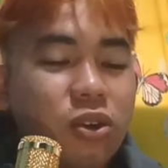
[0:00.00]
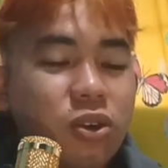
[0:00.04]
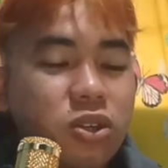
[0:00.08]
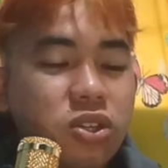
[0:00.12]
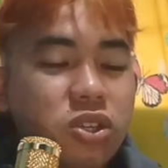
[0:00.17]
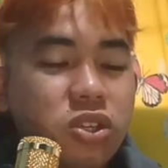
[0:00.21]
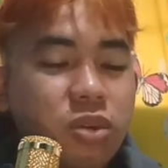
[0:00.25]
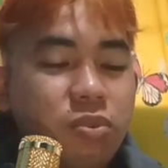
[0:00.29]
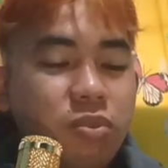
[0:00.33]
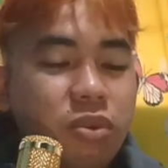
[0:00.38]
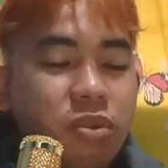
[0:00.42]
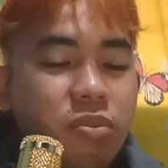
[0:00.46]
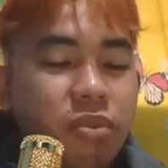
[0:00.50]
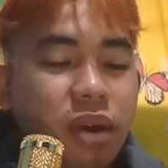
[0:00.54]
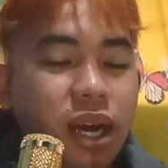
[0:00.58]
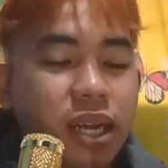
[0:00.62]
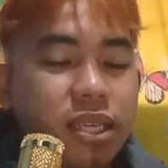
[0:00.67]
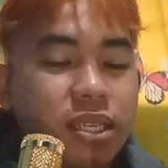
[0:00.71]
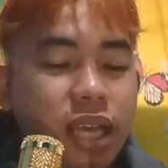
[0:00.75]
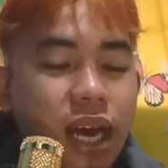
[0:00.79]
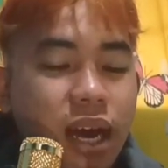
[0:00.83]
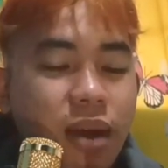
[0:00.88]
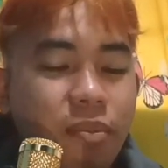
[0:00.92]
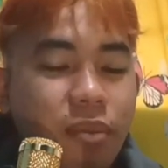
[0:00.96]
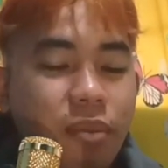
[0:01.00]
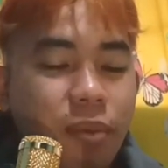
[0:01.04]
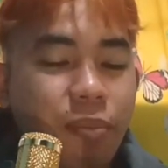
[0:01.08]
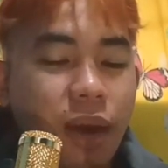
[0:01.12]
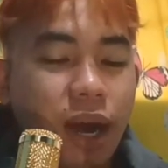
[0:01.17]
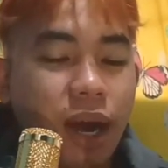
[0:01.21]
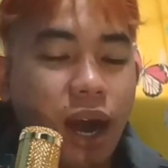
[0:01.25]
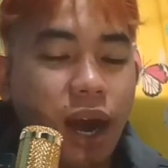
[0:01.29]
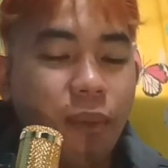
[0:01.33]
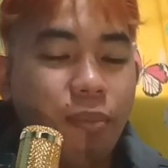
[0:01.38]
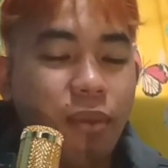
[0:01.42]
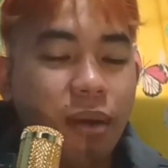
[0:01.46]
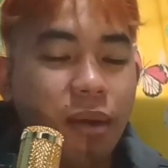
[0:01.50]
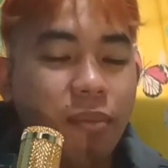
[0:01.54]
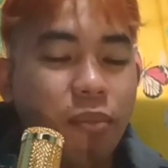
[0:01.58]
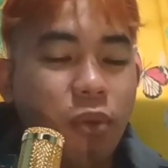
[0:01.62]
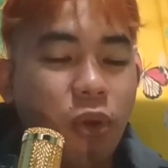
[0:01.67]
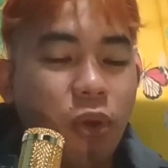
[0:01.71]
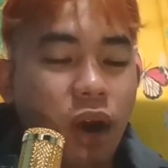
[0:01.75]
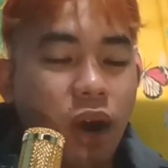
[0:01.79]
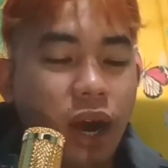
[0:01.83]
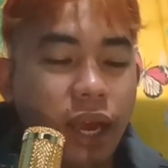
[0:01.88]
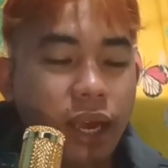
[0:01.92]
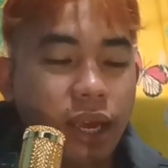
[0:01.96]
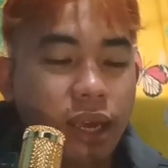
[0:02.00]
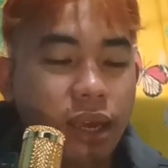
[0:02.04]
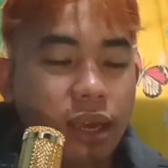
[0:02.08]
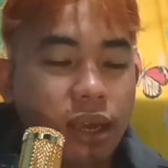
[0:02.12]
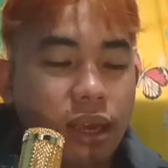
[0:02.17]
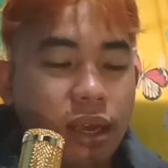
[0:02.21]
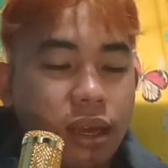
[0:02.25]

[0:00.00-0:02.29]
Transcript: gusto mo makasama panghabang buhay?